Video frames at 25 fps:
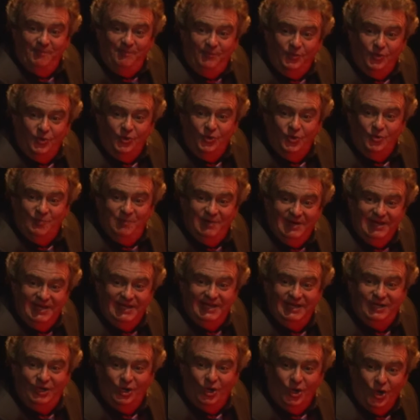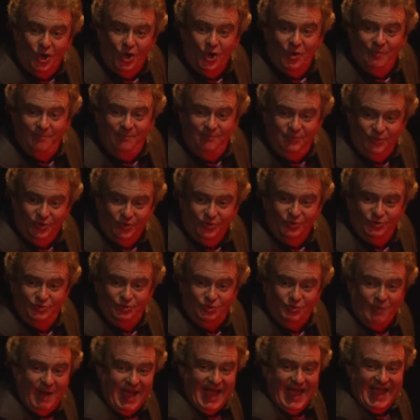public le
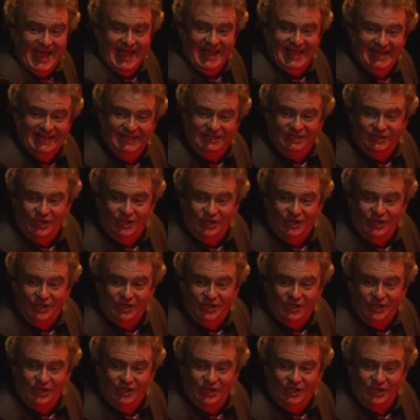plus chouette